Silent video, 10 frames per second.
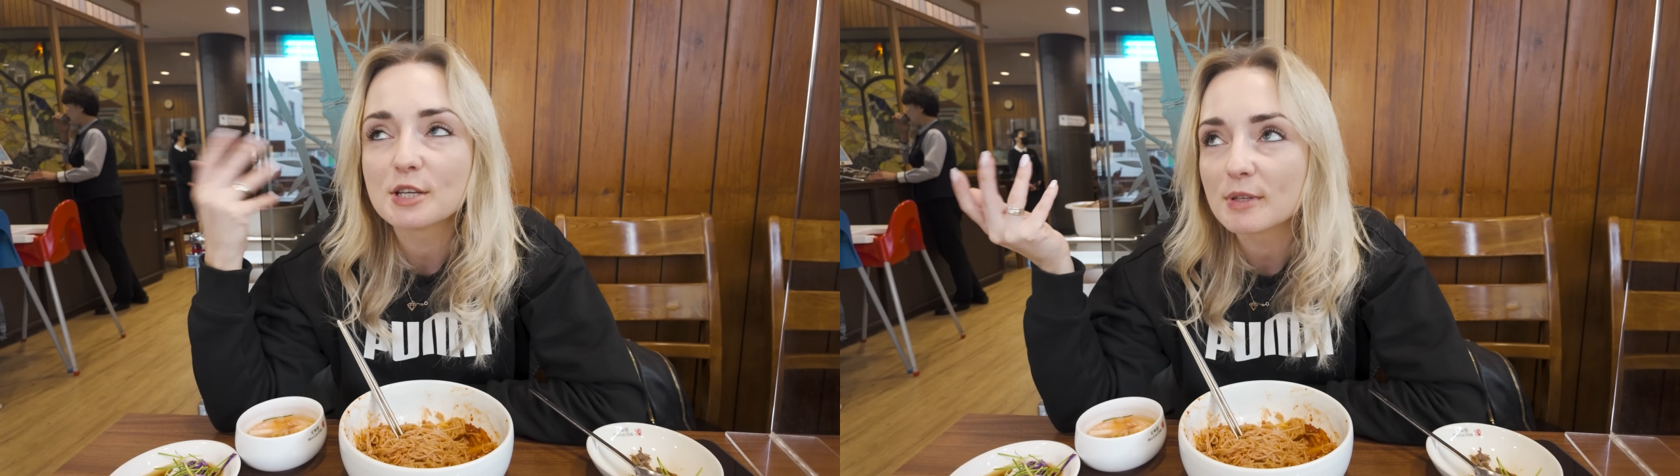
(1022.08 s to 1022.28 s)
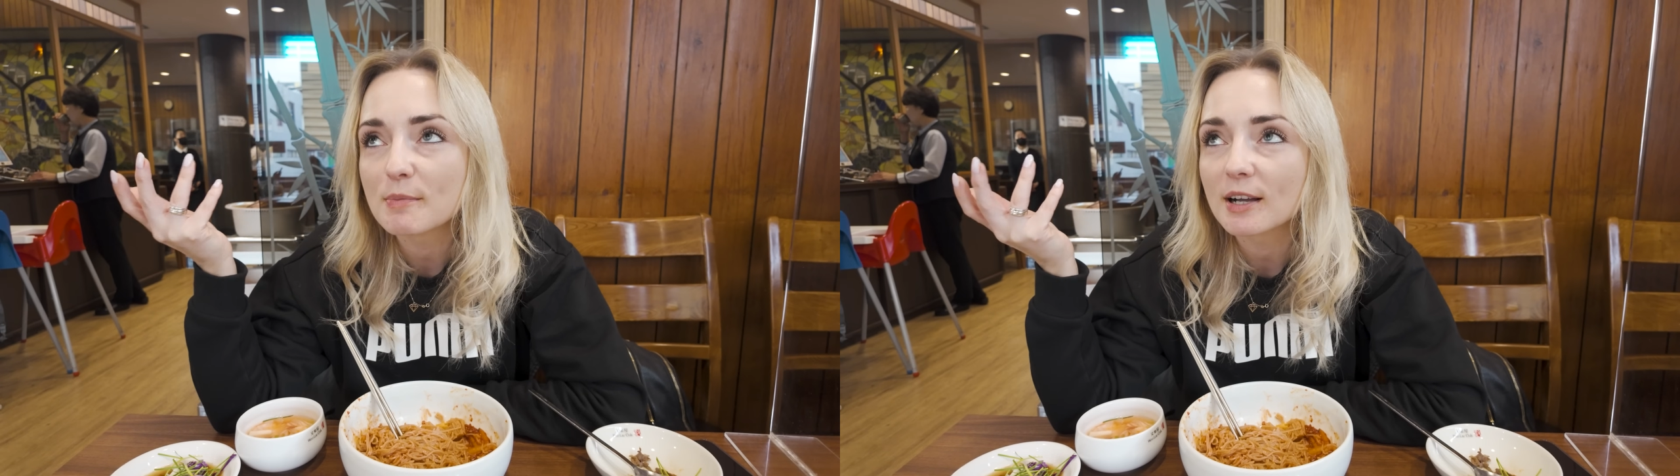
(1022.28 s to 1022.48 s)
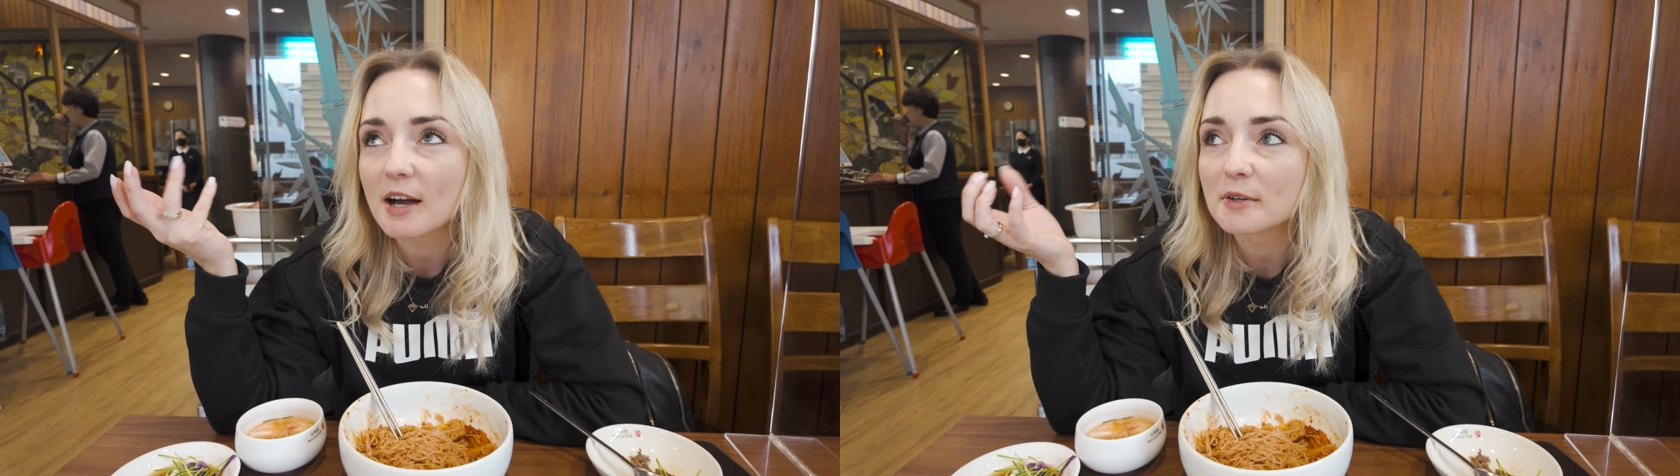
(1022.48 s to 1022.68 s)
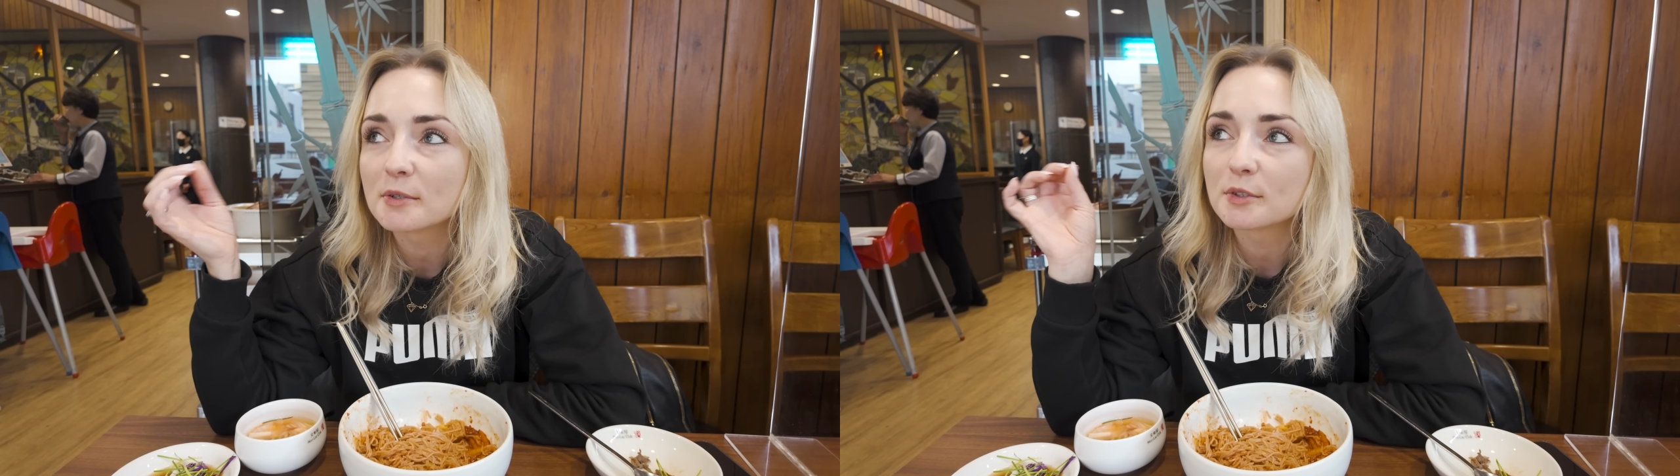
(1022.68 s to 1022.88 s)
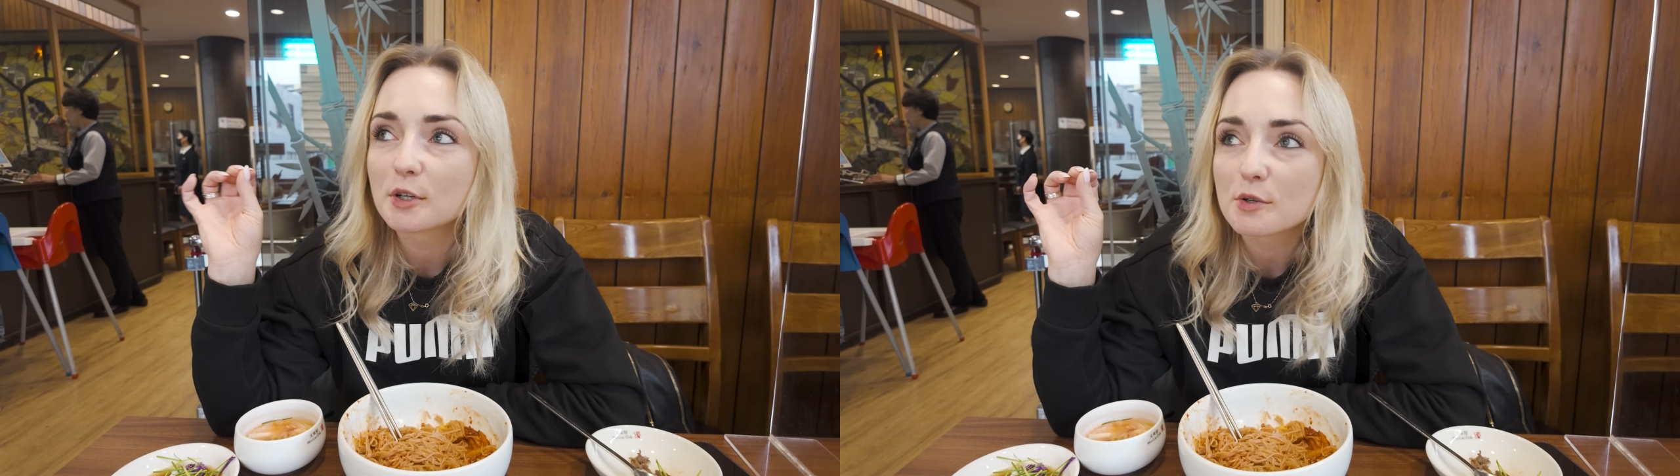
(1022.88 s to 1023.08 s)
zimny
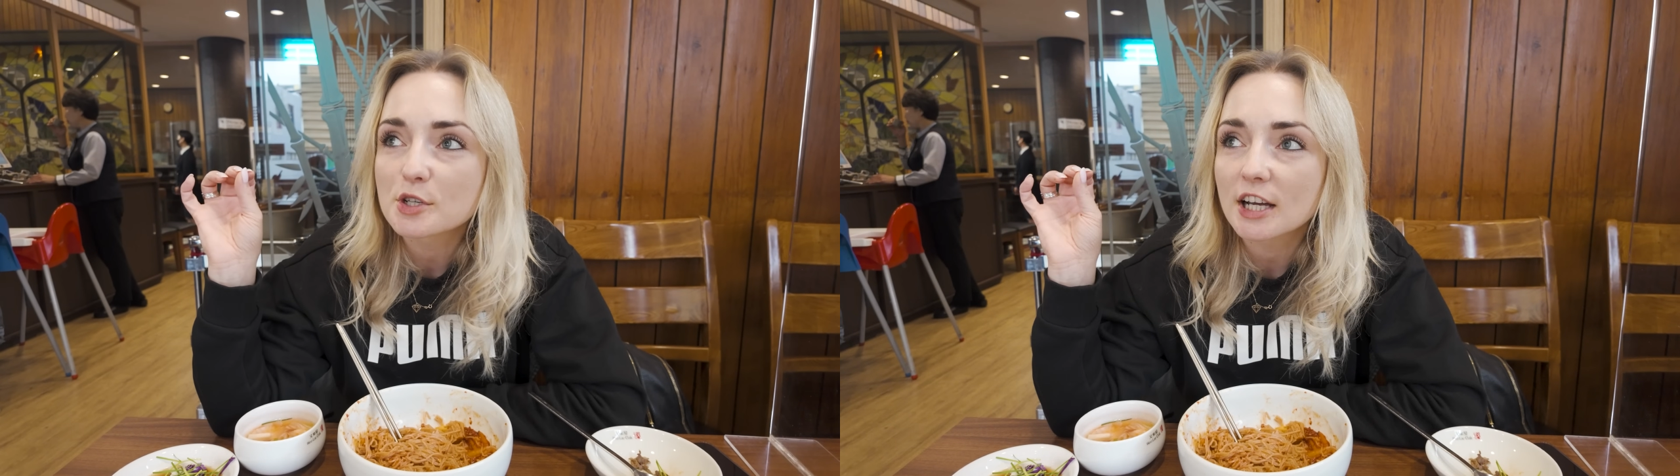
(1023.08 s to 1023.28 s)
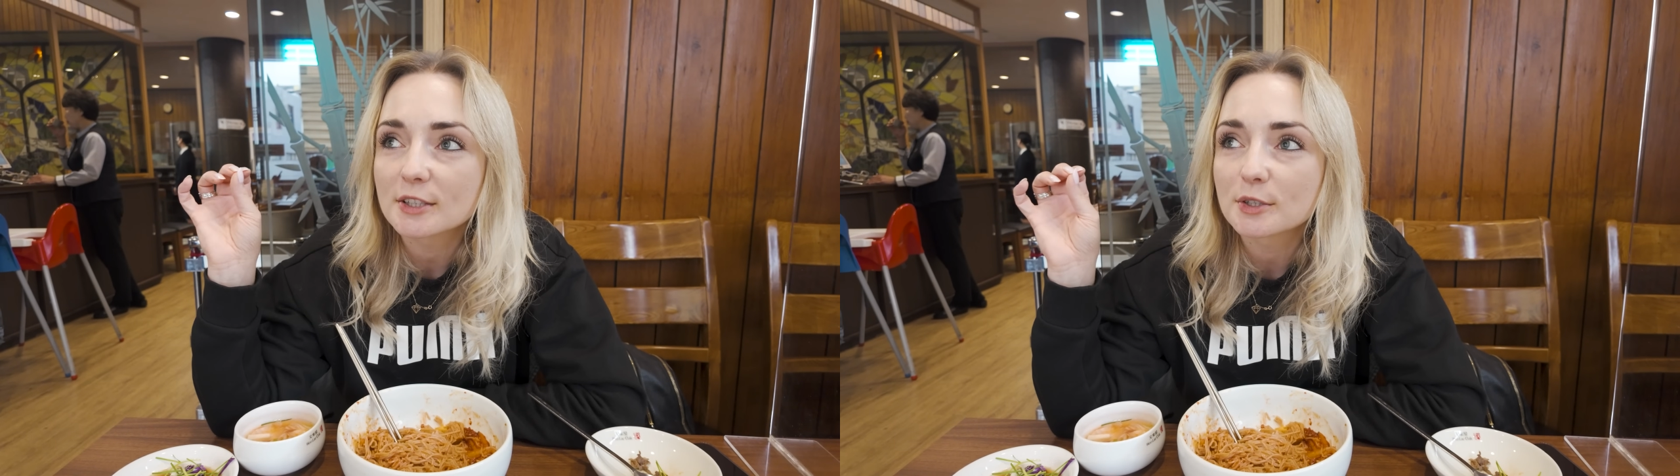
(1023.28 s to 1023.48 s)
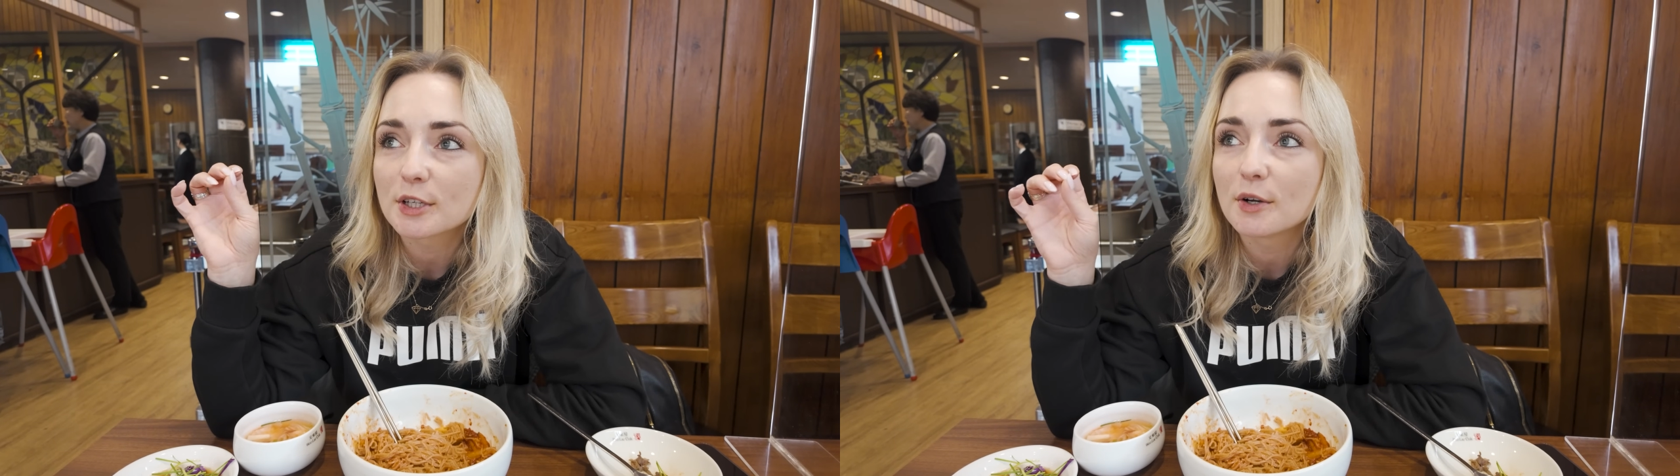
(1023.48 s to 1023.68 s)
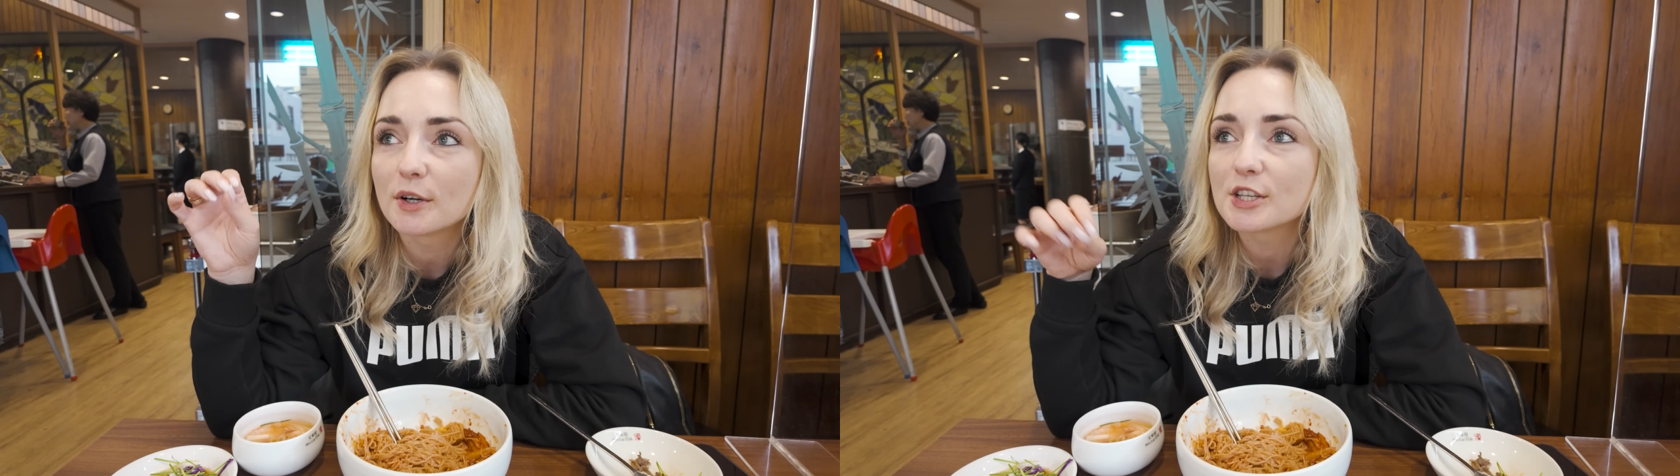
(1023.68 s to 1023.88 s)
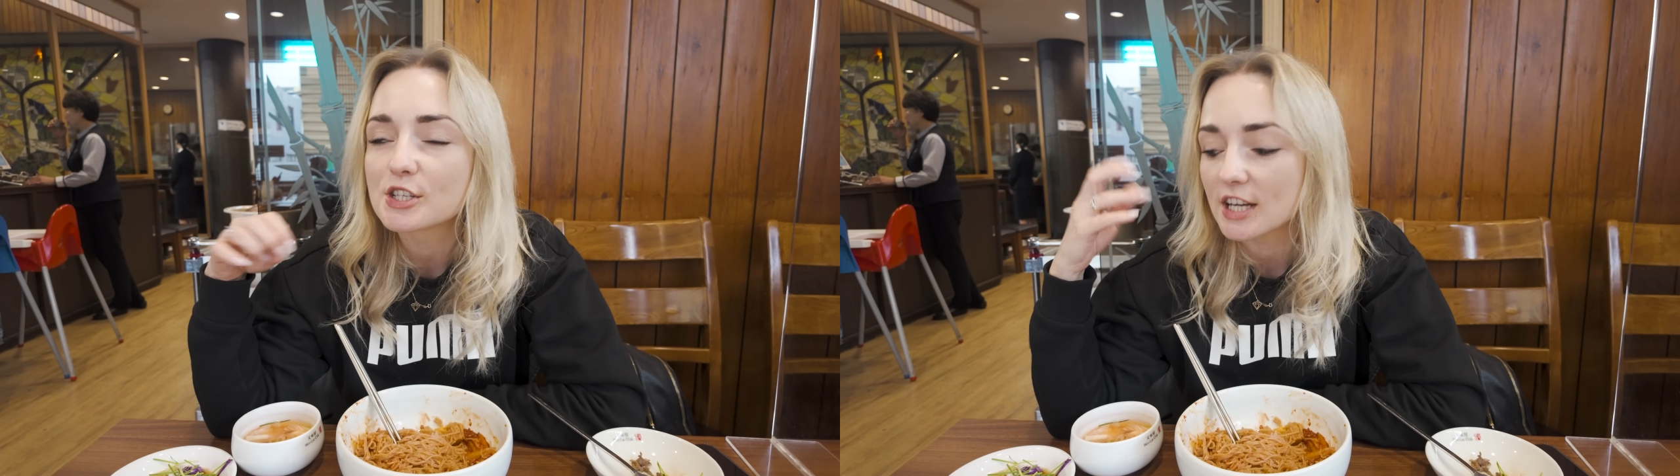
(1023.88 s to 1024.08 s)
makaron, gruszka, do tego
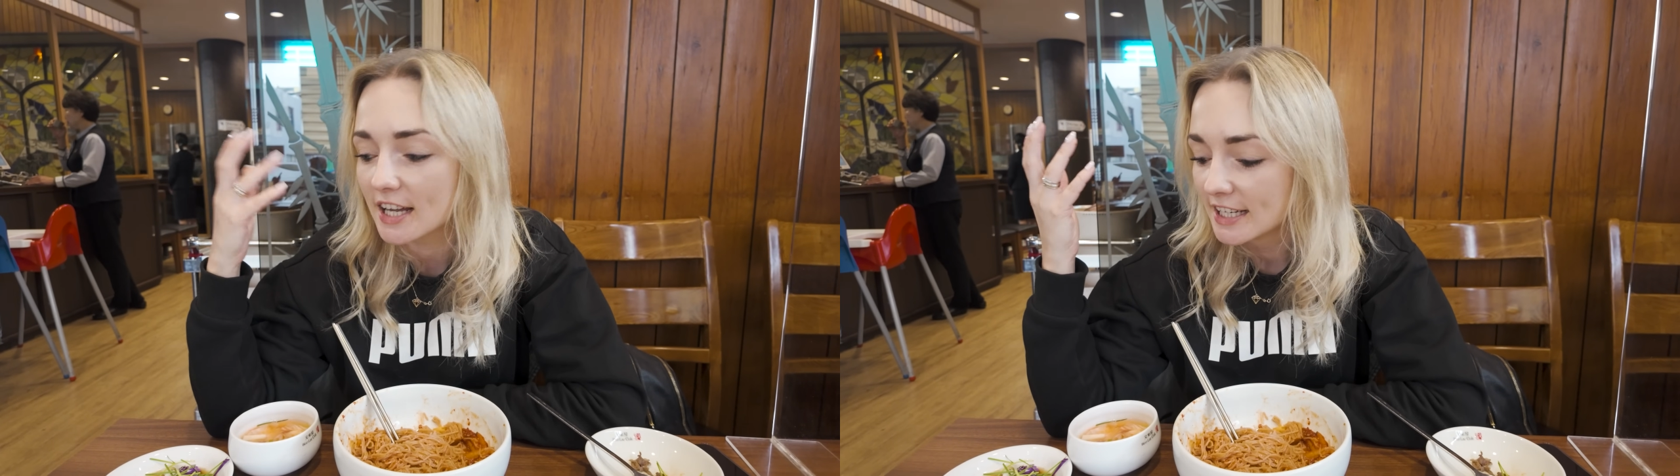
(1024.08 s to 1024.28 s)
jeszcze